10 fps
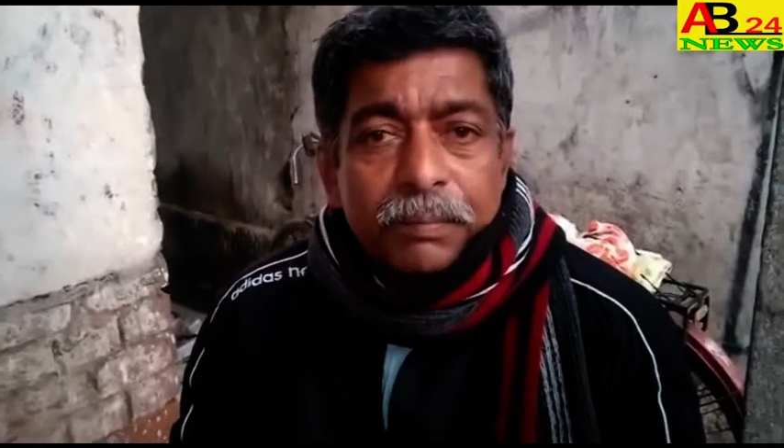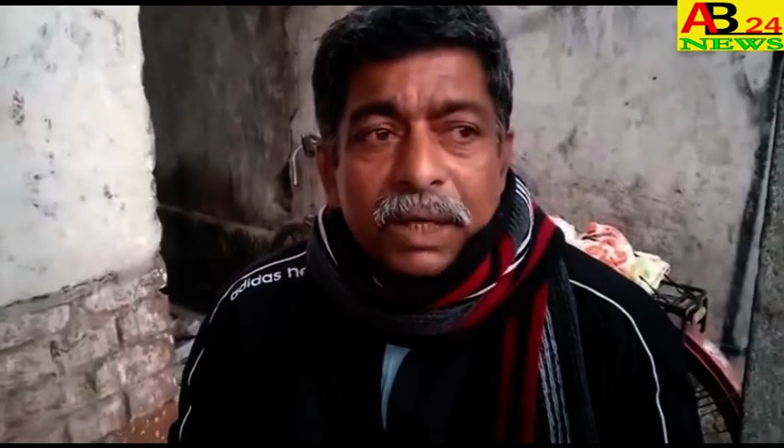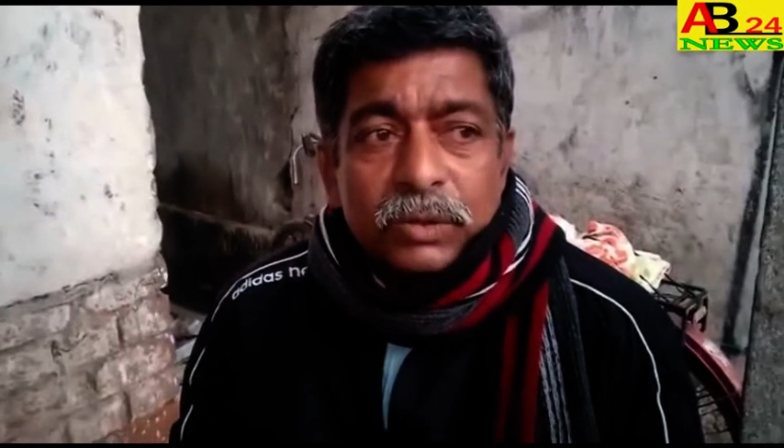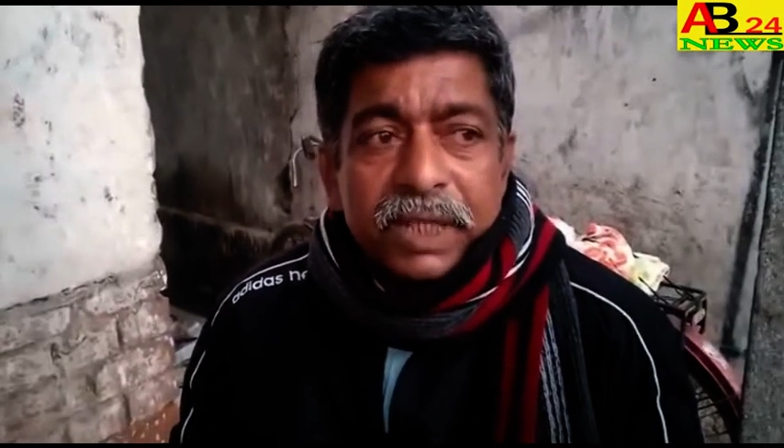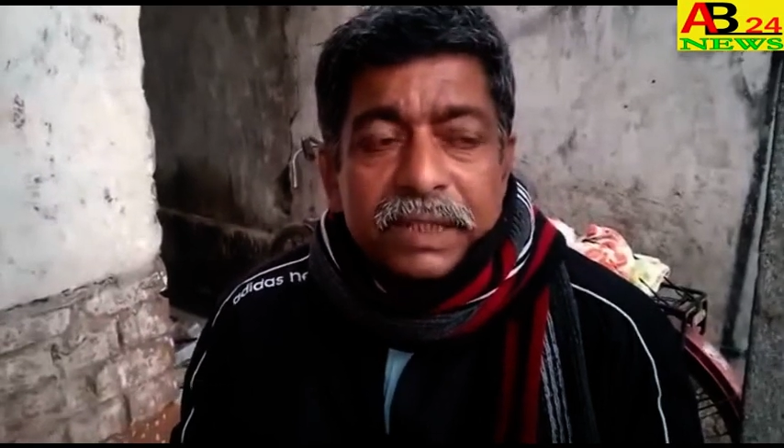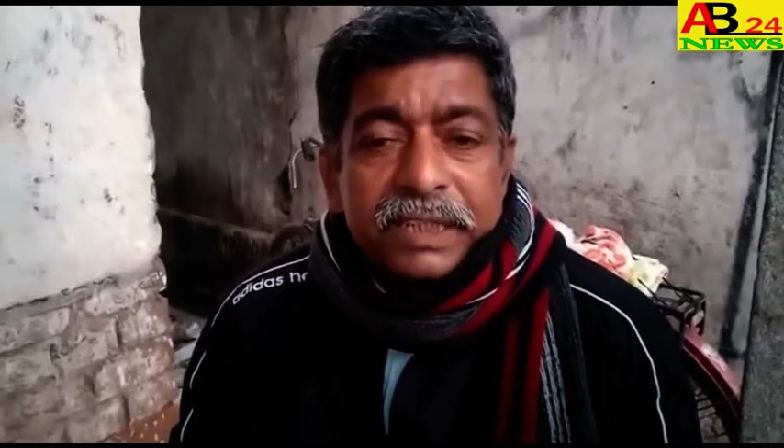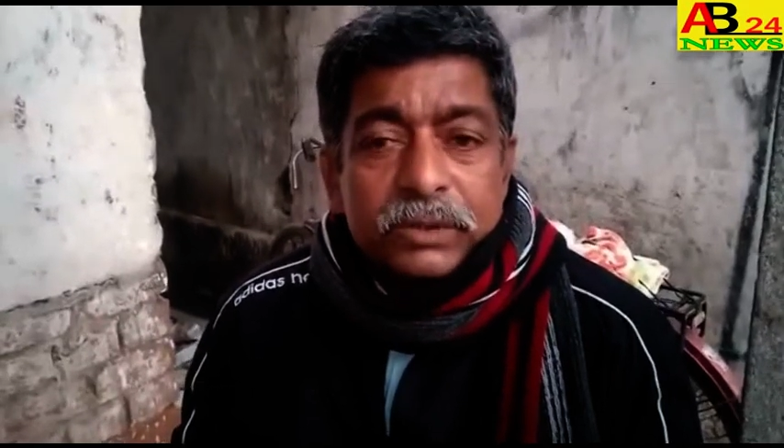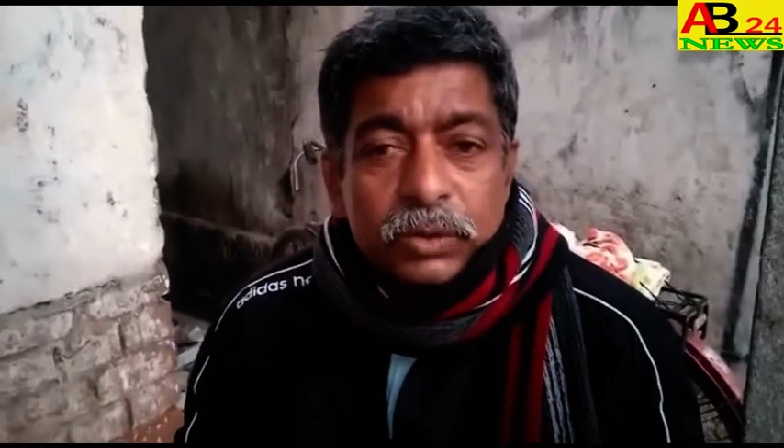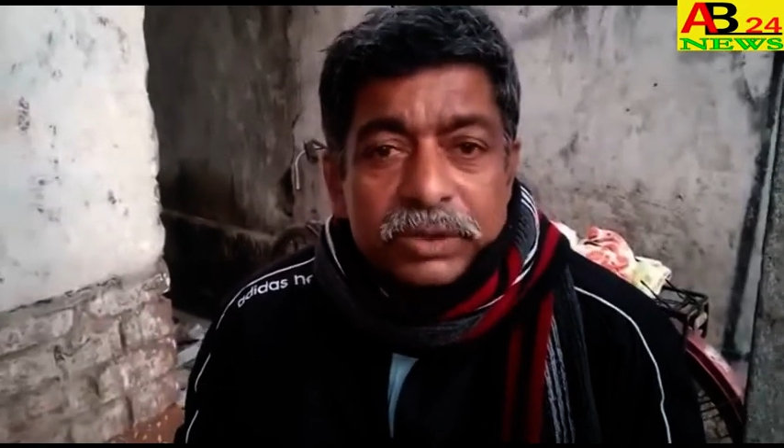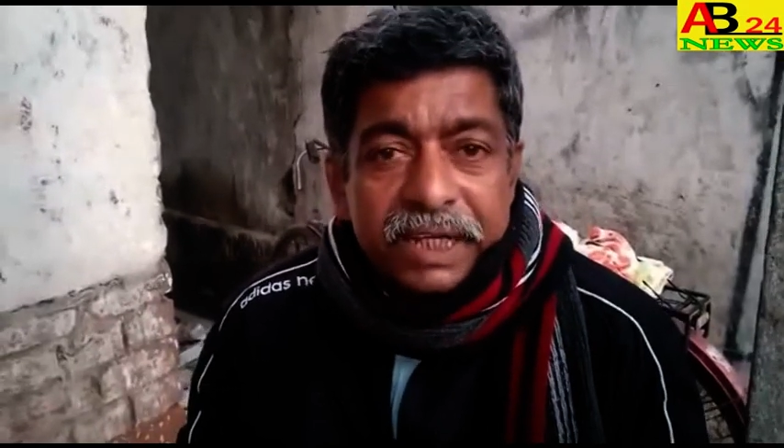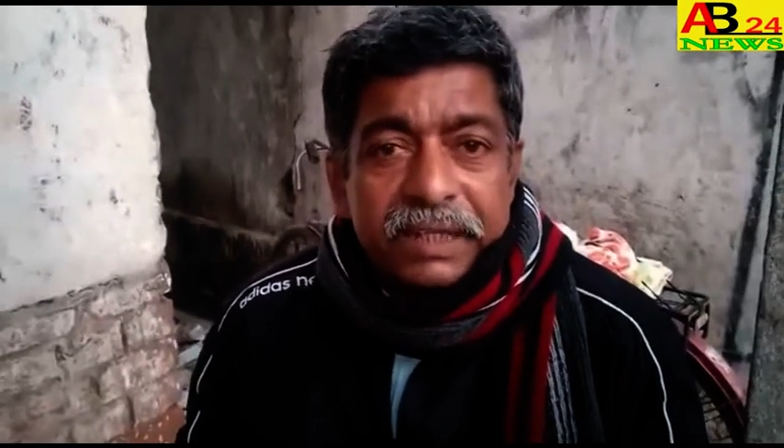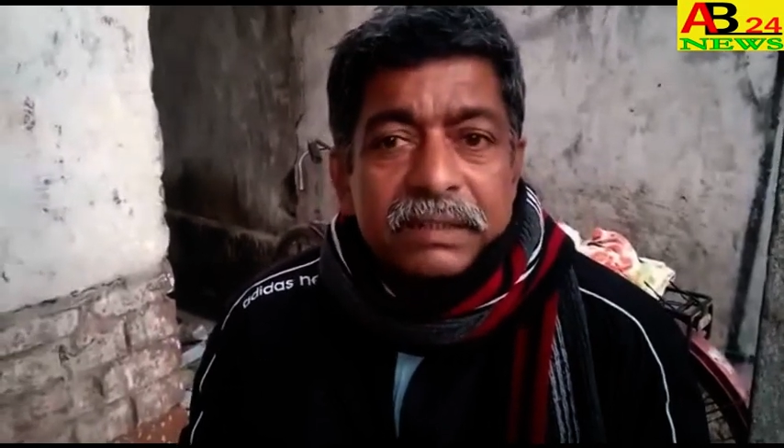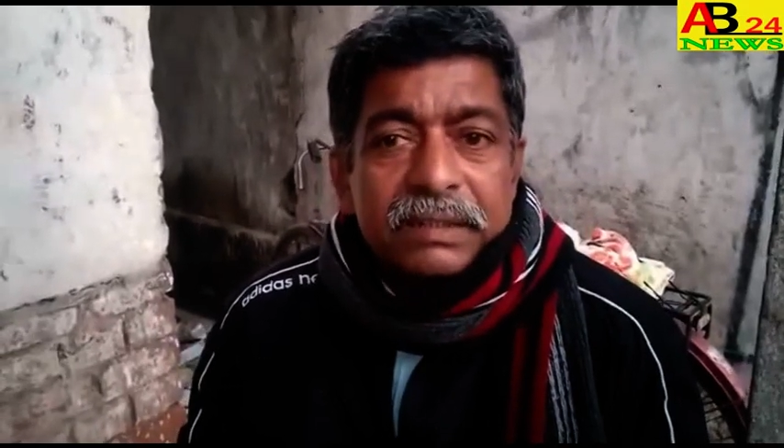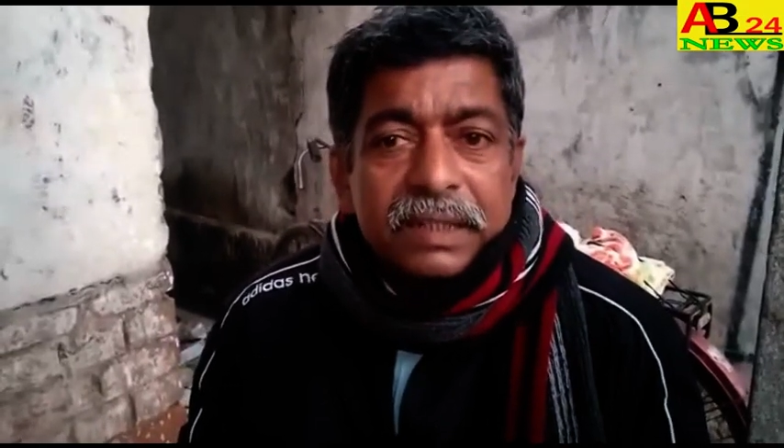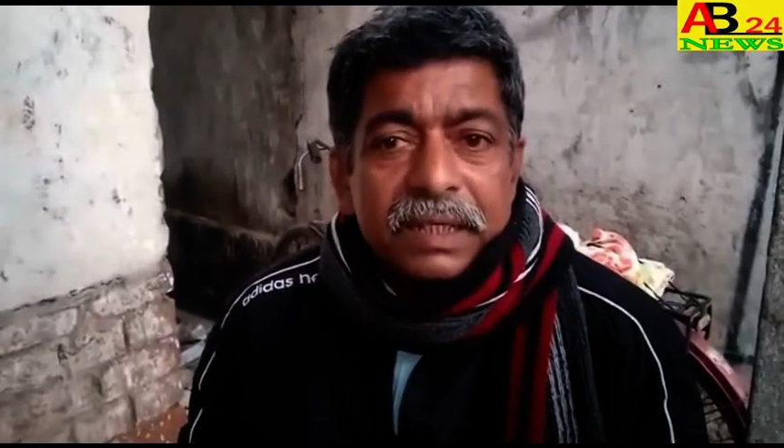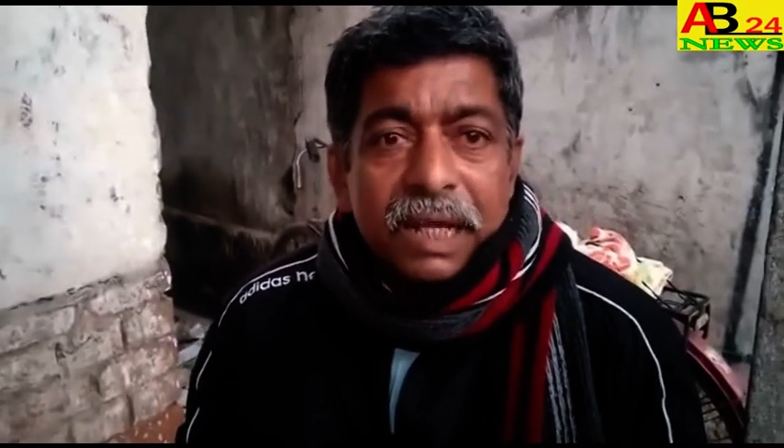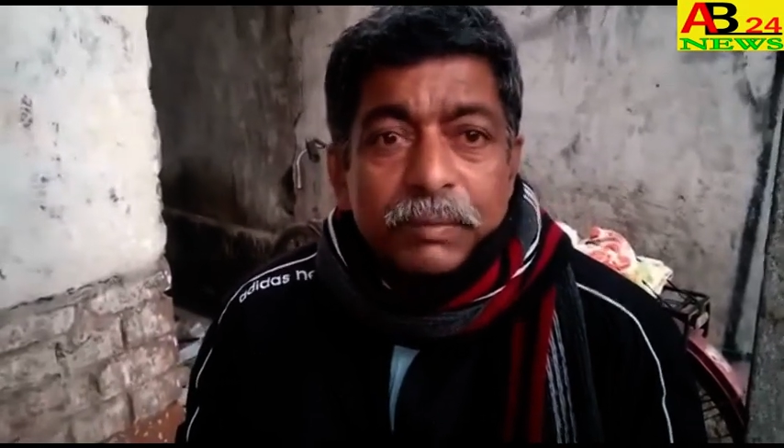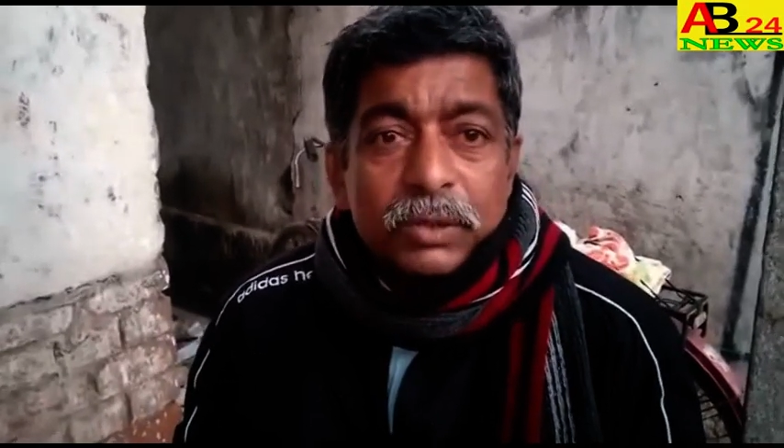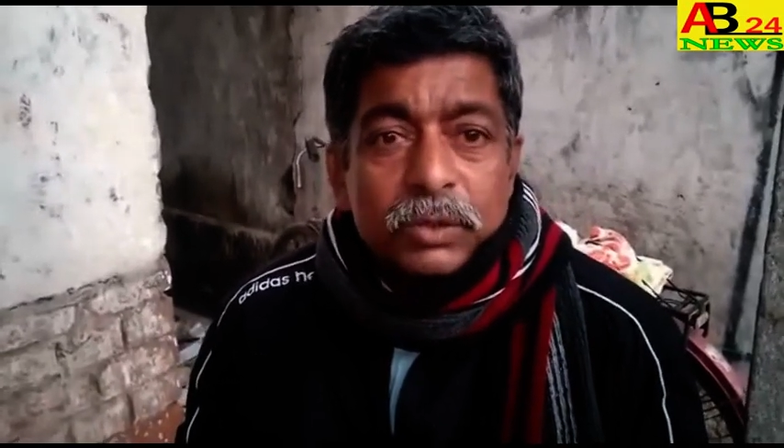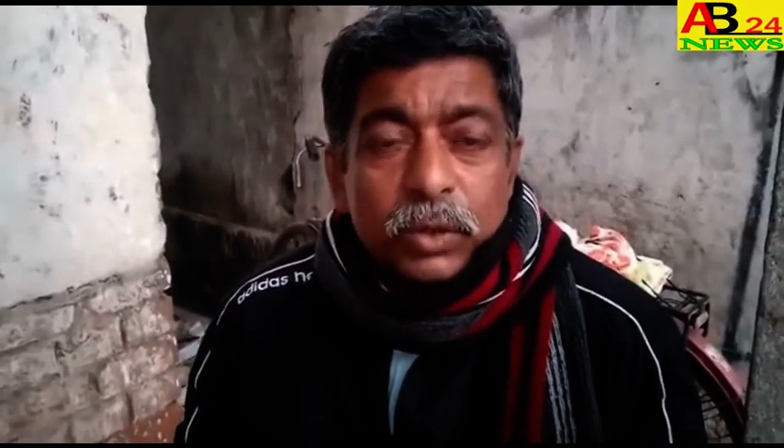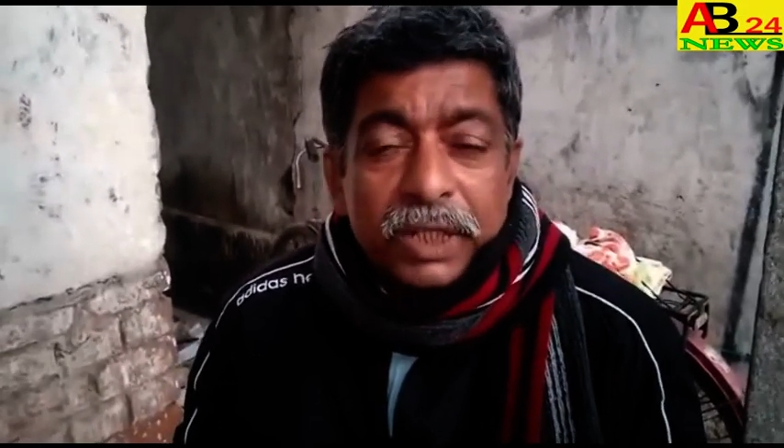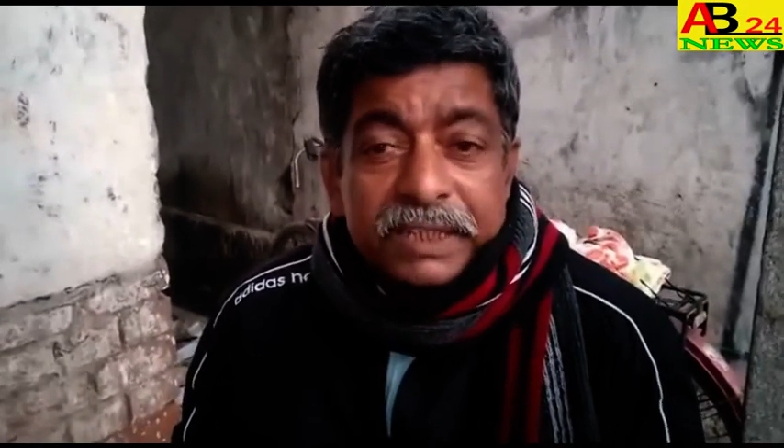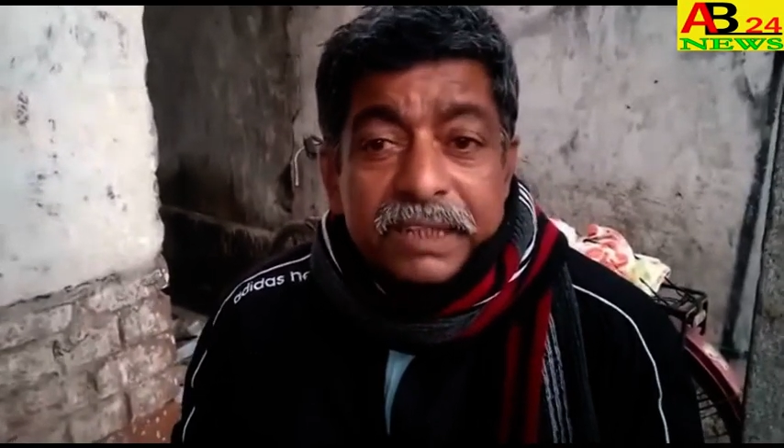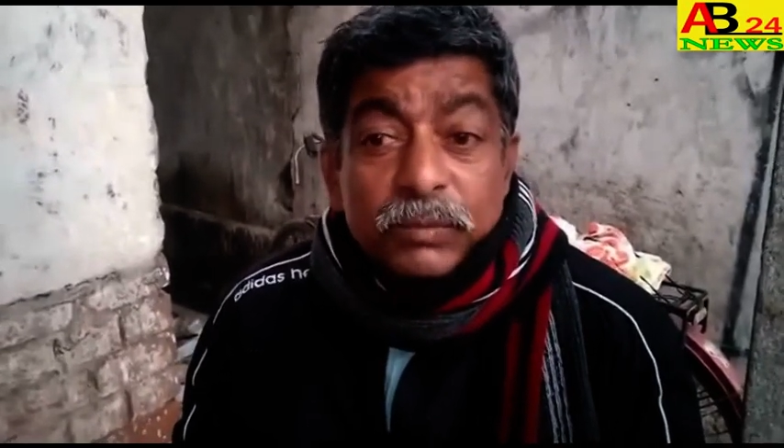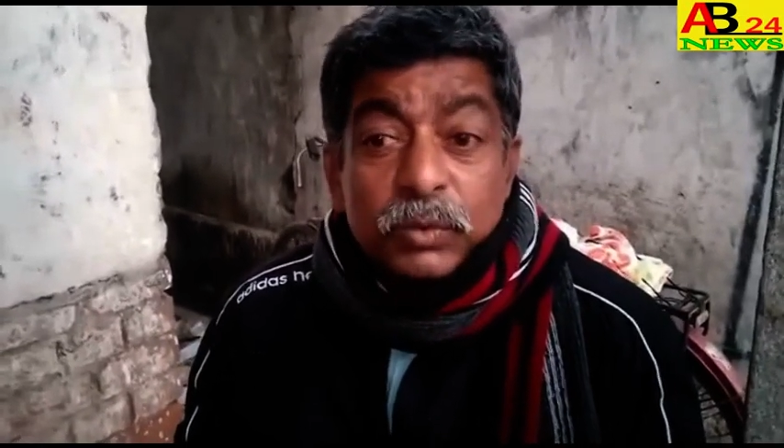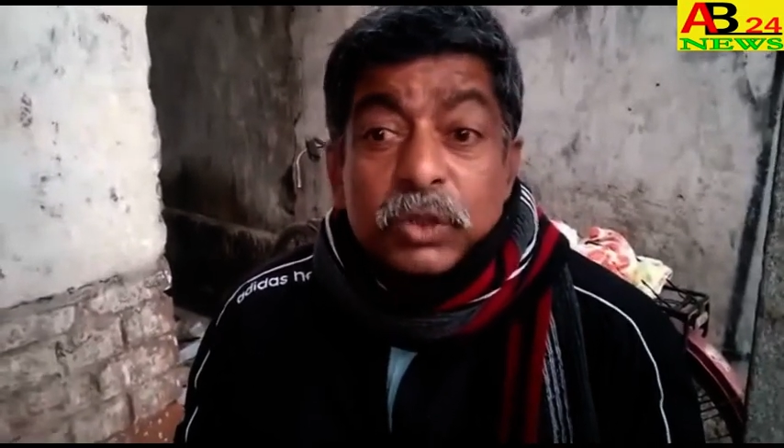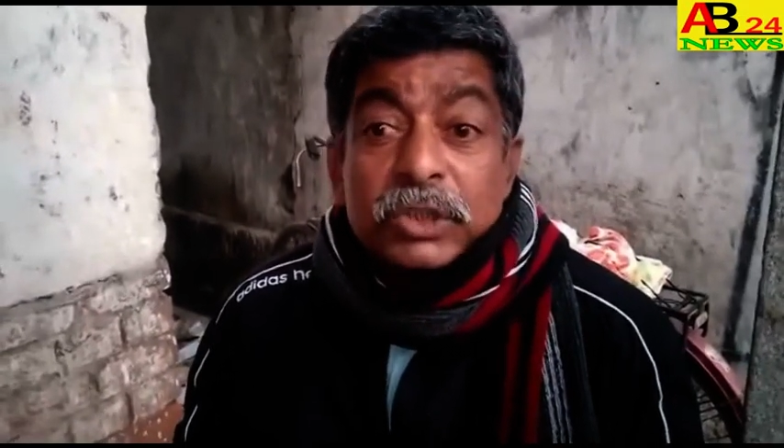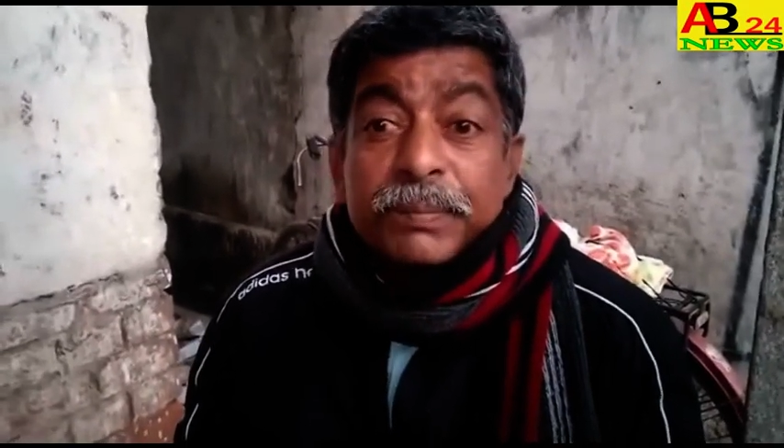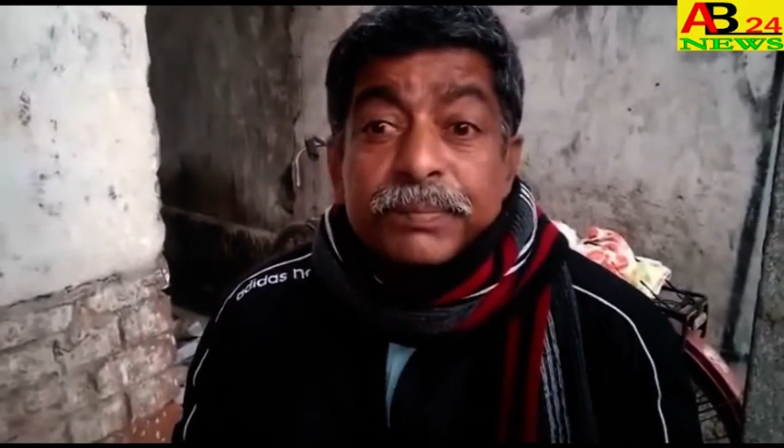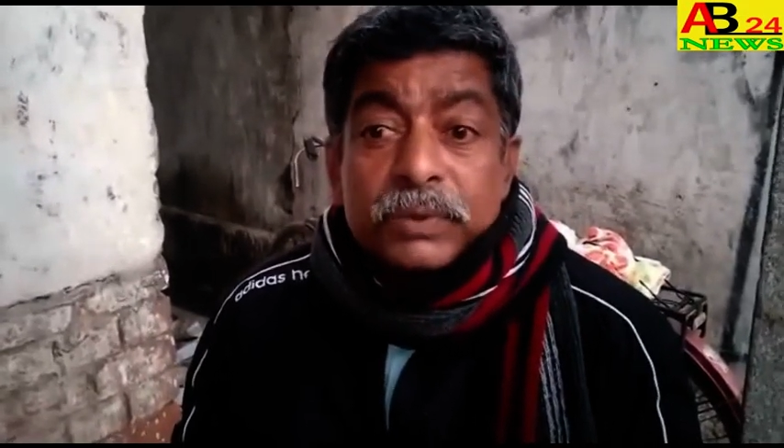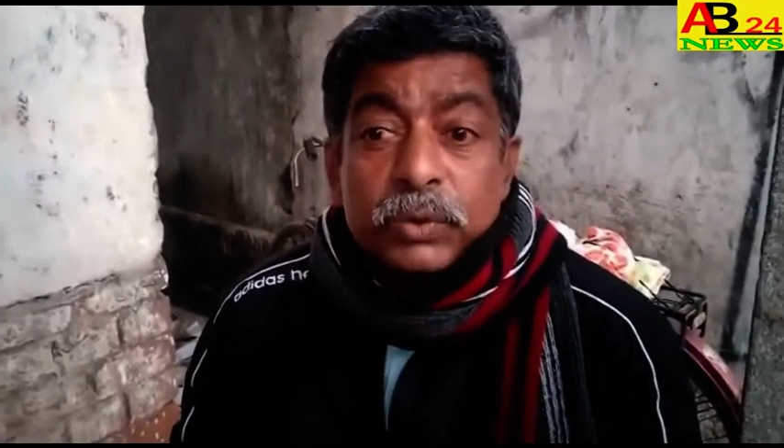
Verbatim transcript: মানুষের যে দুর্দিন এবং দুর্নীতিমুক্ত যে